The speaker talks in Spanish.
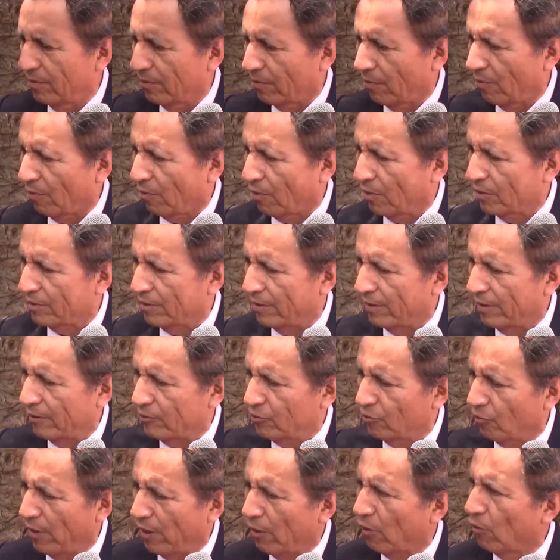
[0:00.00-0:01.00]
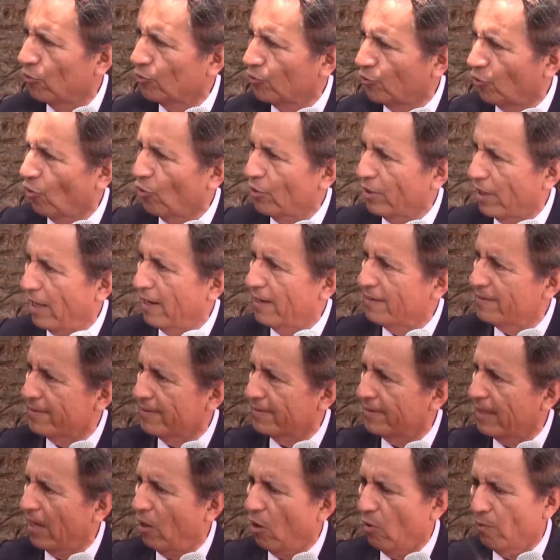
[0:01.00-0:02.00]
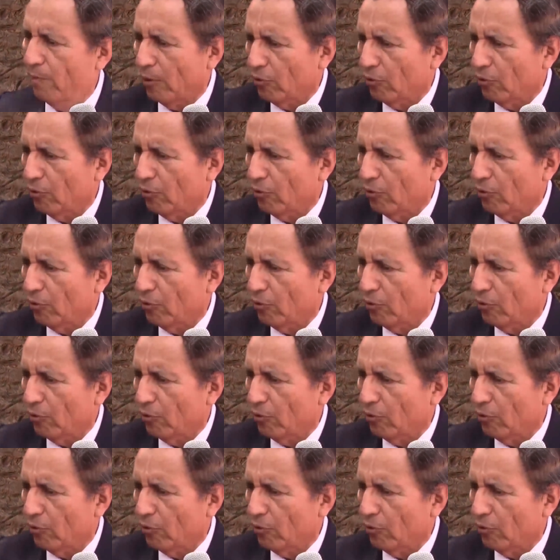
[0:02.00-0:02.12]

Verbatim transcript: Creo que eso le encontró ya licitado,